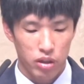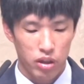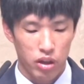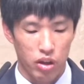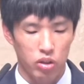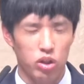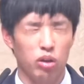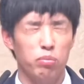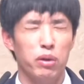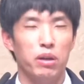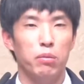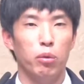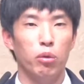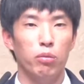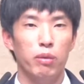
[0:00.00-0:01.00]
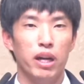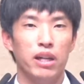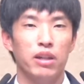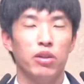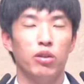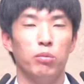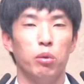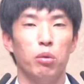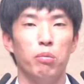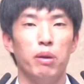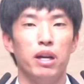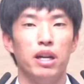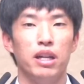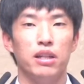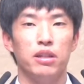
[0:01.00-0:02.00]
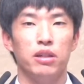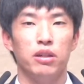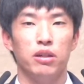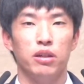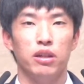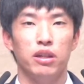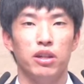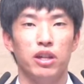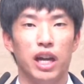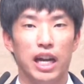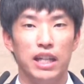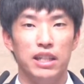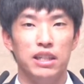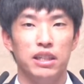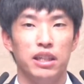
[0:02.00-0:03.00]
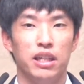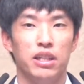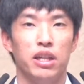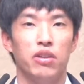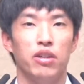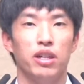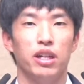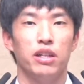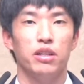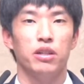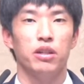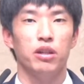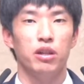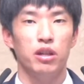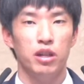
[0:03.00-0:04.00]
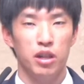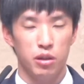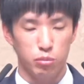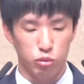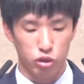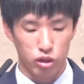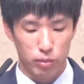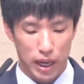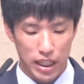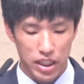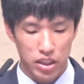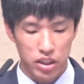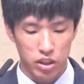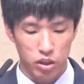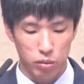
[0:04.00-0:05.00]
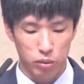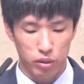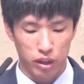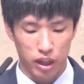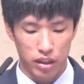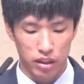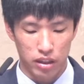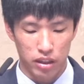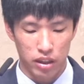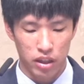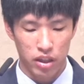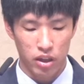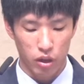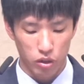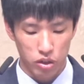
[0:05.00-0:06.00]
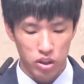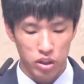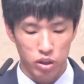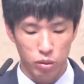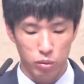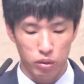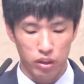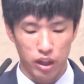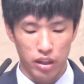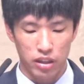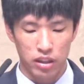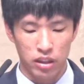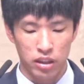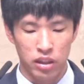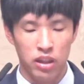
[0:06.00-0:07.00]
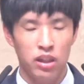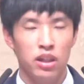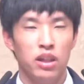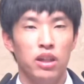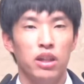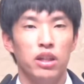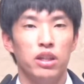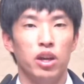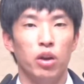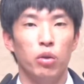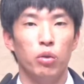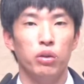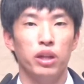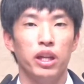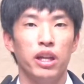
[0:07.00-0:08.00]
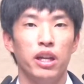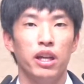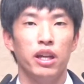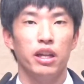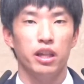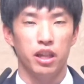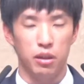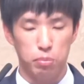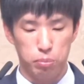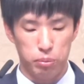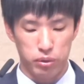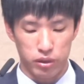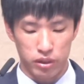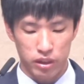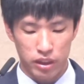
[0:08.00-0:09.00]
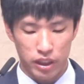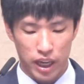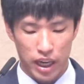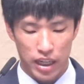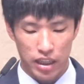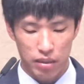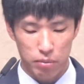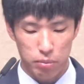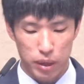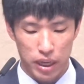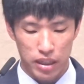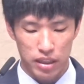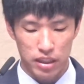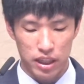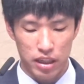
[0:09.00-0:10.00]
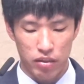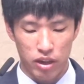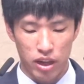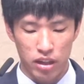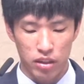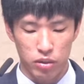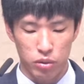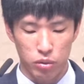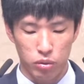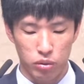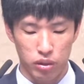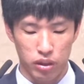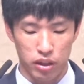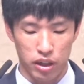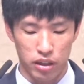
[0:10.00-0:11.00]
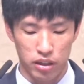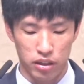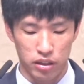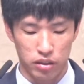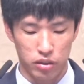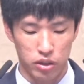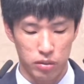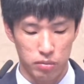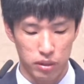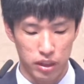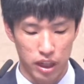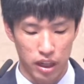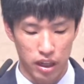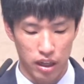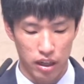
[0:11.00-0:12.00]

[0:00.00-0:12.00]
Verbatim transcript: 어, 정말 목마르고 목말라서 그런 갈증의 상황에서 물을 마시지도 못하는 얻지도 못하는 영혼의 깊은 갈급한 상황 속이라는 것입니다.